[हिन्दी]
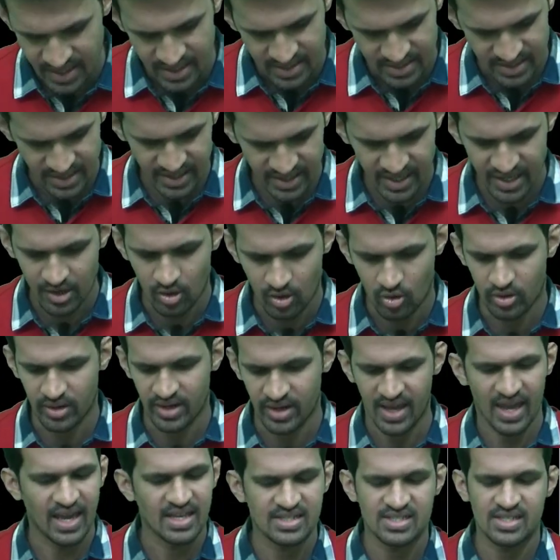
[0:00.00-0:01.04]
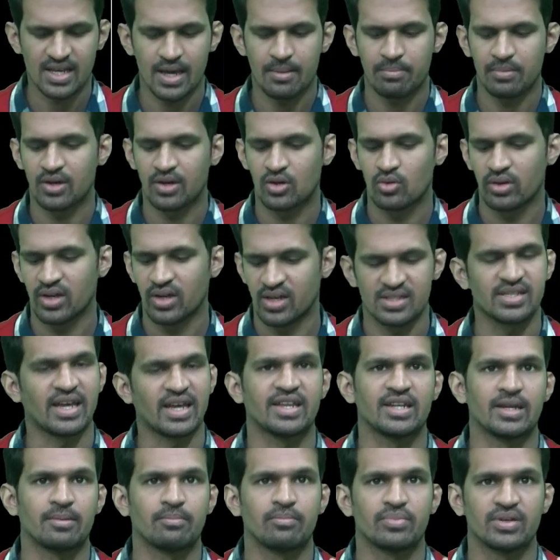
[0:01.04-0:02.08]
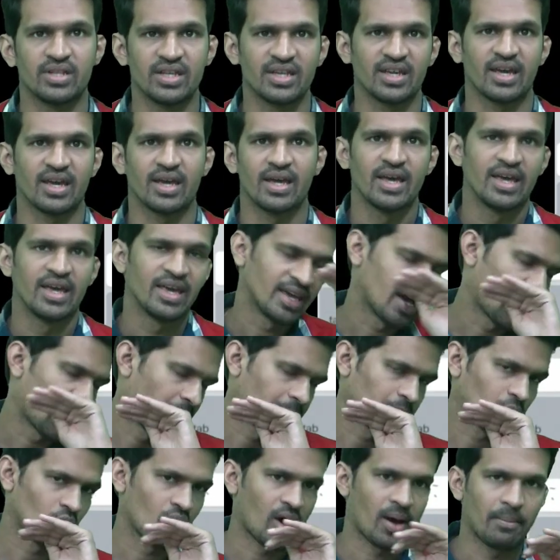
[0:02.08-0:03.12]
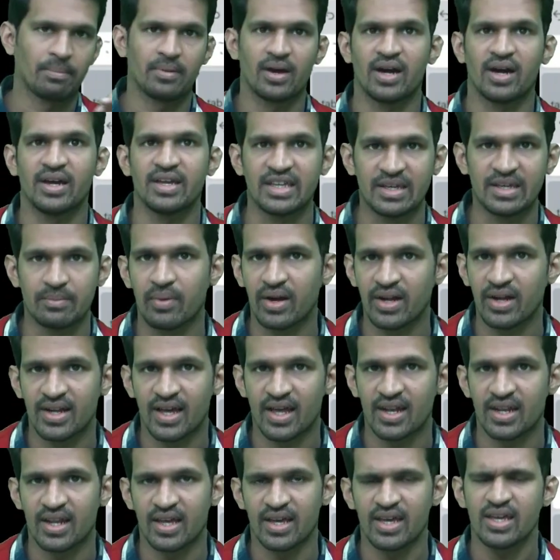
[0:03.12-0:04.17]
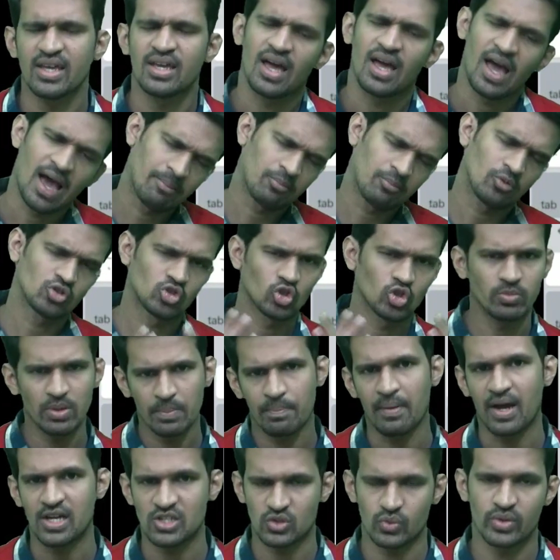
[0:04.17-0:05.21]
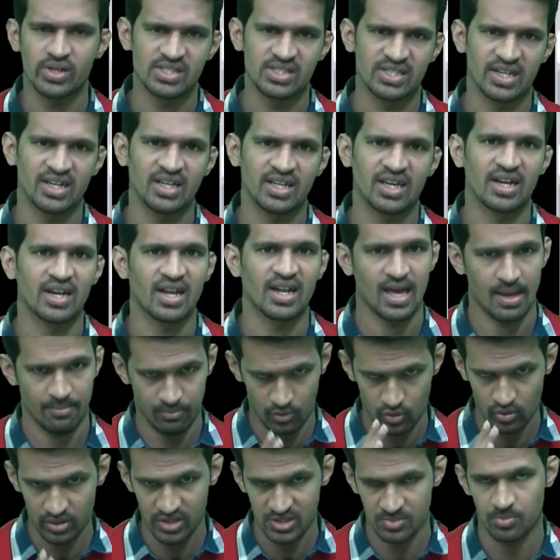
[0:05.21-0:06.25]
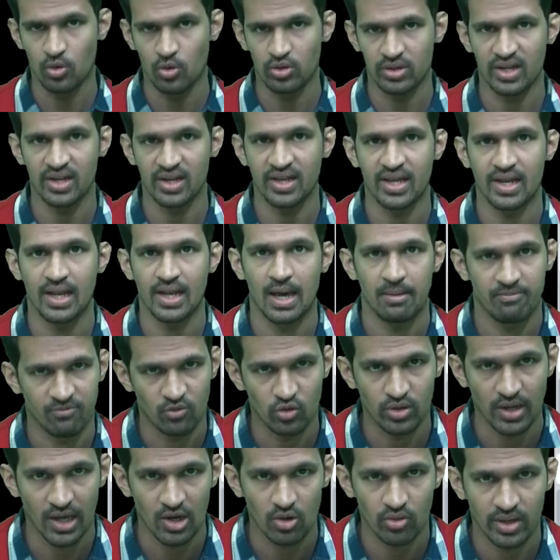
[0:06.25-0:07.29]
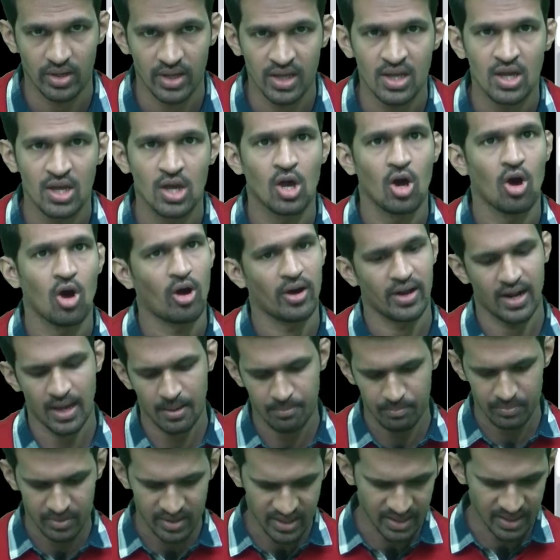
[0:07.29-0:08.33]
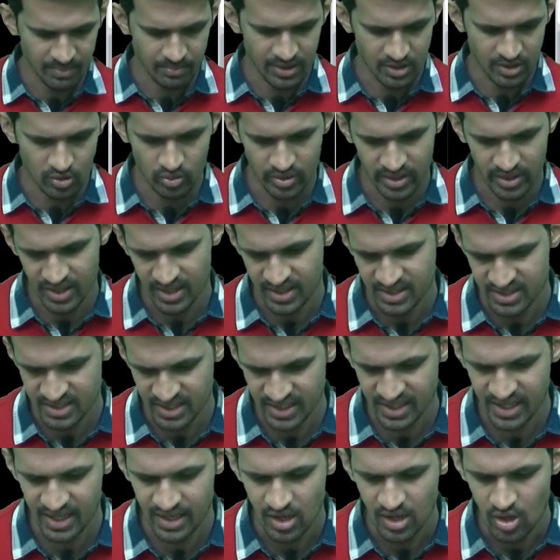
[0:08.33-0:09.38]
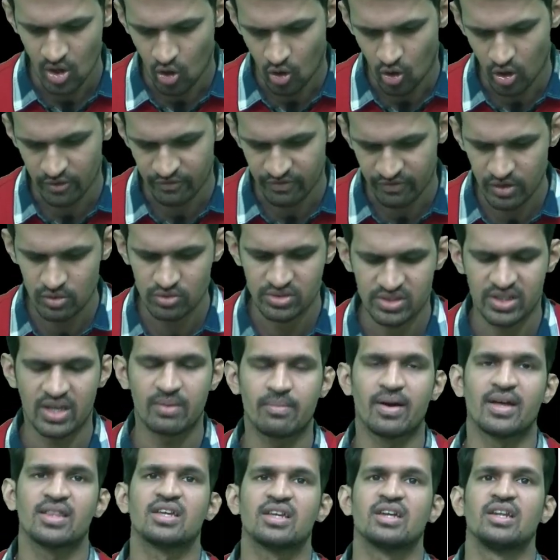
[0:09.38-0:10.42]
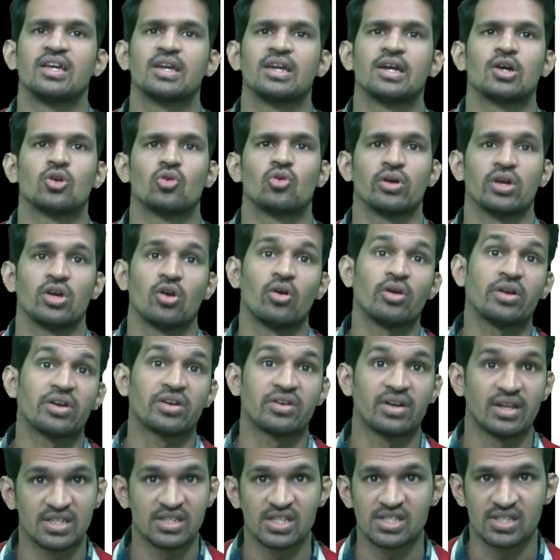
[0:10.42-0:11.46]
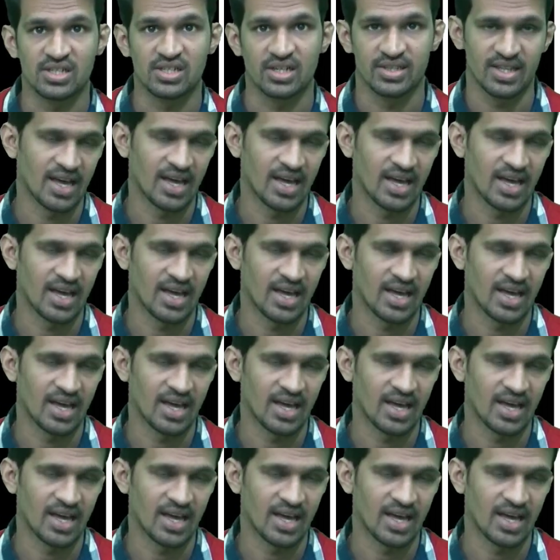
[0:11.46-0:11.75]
ठीक है और ऐसे आप करोगे साइन अप ठीक है आपको आपका ईमेल डालना है आपको जो भी पासवर्ड सेट करना है आपको इस पोर्टल के लिए आप वो डालोगे और आप नेम लिखोगे ठीक है और फिर उसके बाद क्लिक करोगे ऑन रजिस्टर ध्यान